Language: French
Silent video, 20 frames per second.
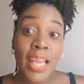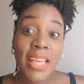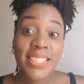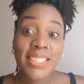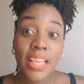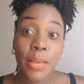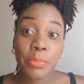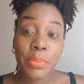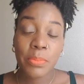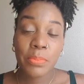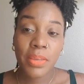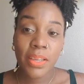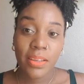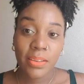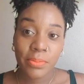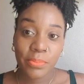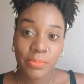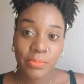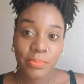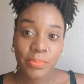s'abîmer
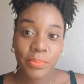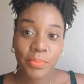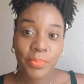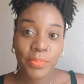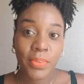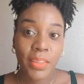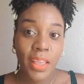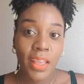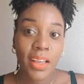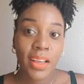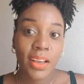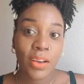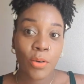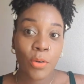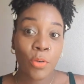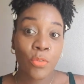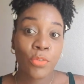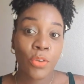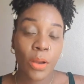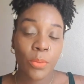
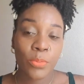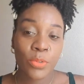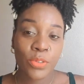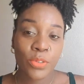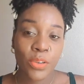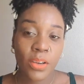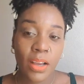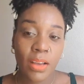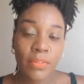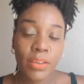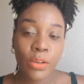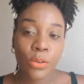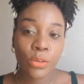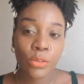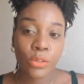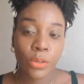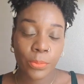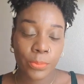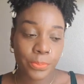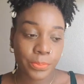au fur et à mesure avec le
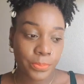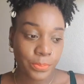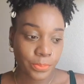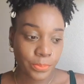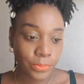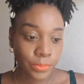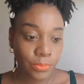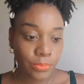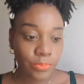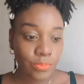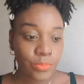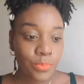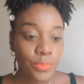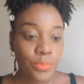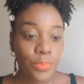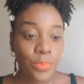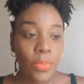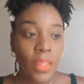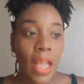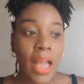temps.
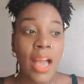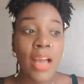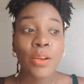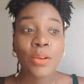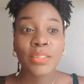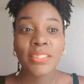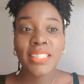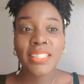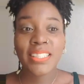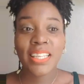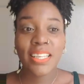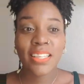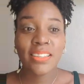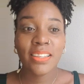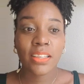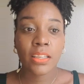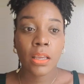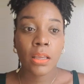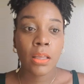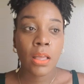Alors, cette
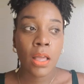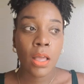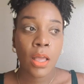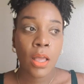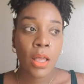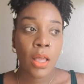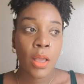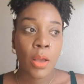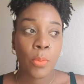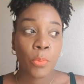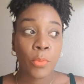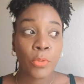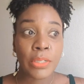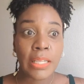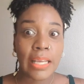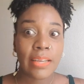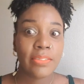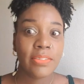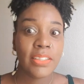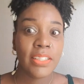technique, mon
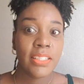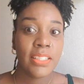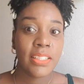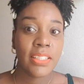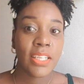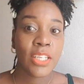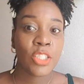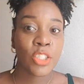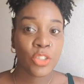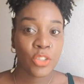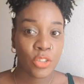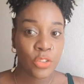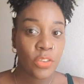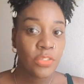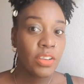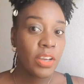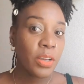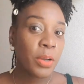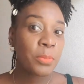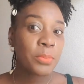avis, je vais
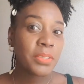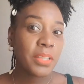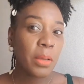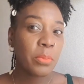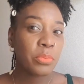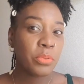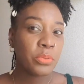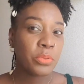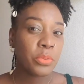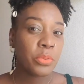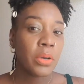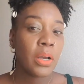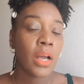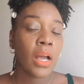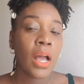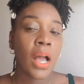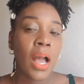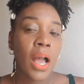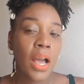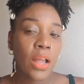faire comme ça plutôt.
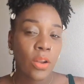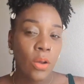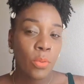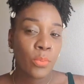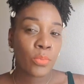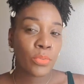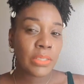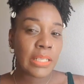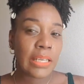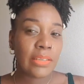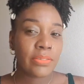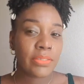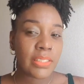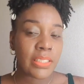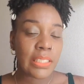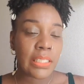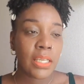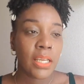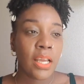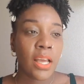Alors, mon avis,
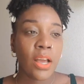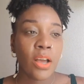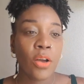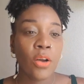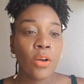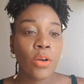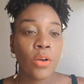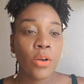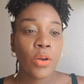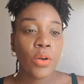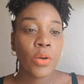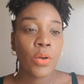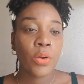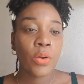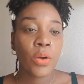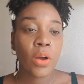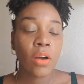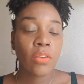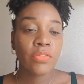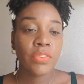
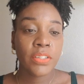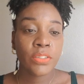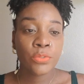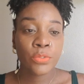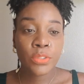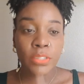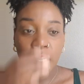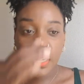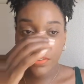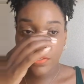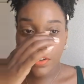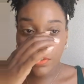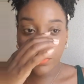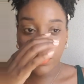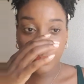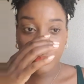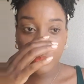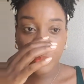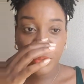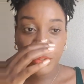euh, en fait, vous allez faire vos
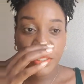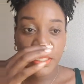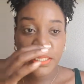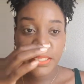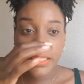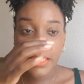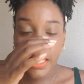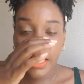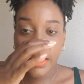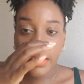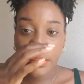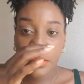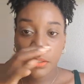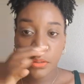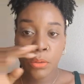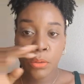petites nattes,